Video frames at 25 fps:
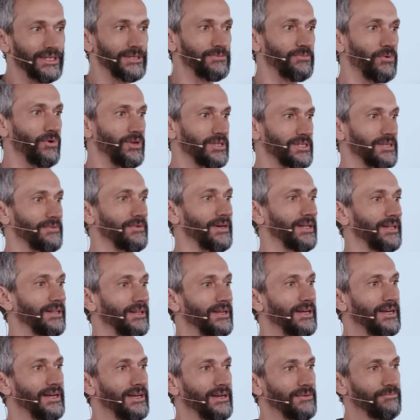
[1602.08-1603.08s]

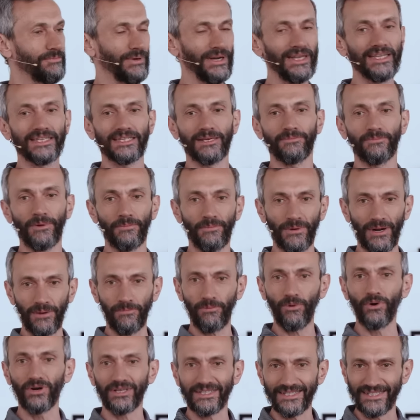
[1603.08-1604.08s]
использовал принципы
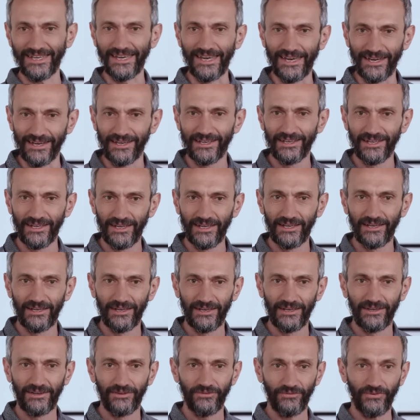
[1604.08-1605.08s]
пропорции,
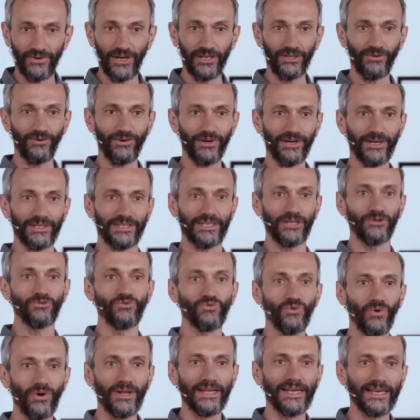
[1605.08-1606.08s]
в которых
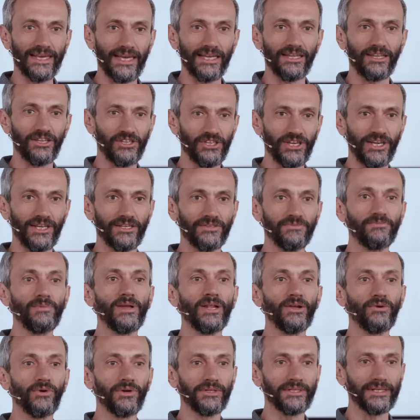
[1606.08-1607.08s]
треугольники отличались в
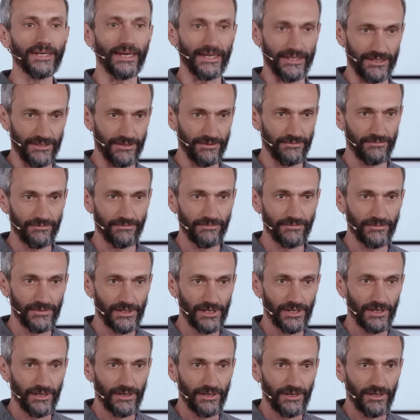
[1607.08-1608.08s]
миллион раз.
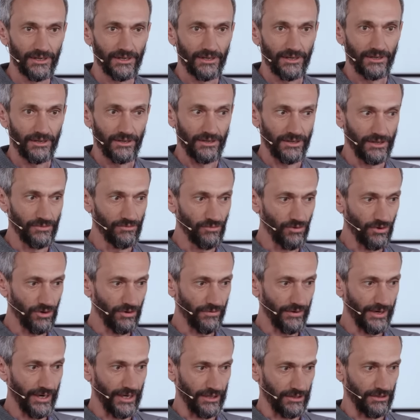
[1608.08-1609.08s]
Ему
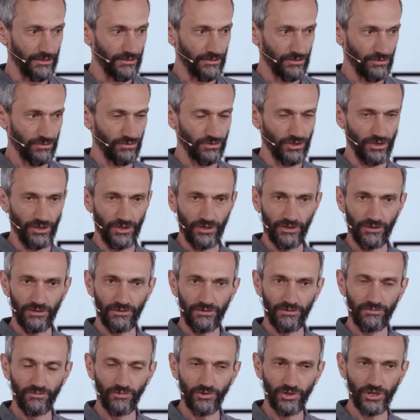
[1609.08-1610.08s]
говорят, слушай,
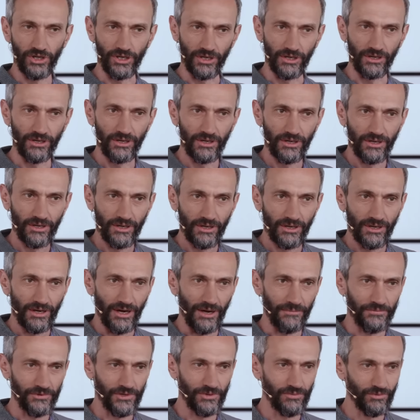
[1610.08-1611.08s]
мужик,
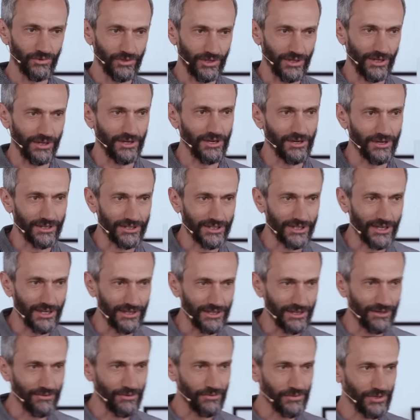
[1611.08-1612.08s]
а почему на таких
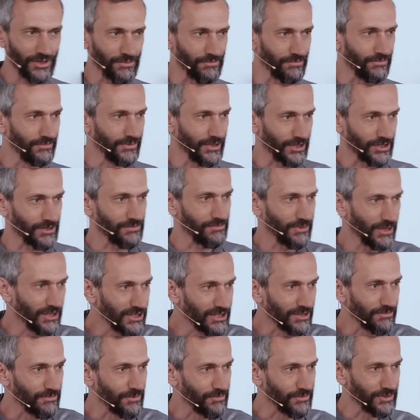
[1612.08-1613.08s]
расстояниях вообще наши
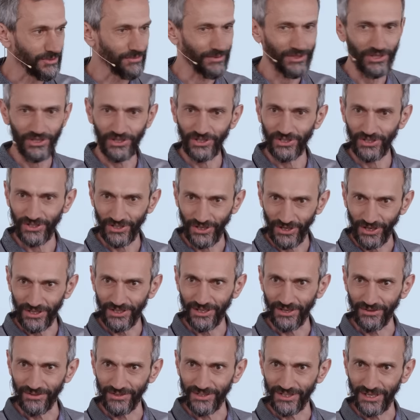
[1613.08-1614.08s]
принципы математически
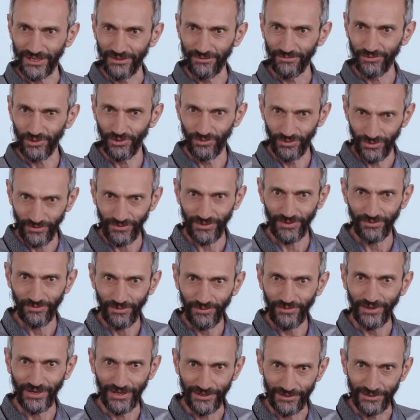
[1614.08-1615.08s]
сохраняются? Почему ты в этом
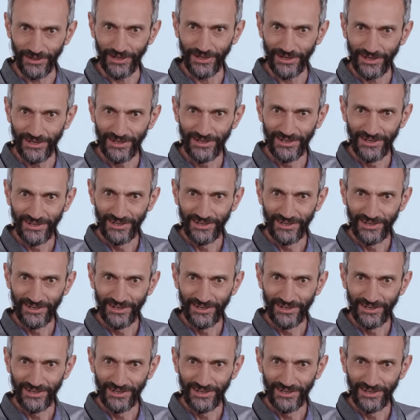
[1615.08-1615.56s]
уверен, да?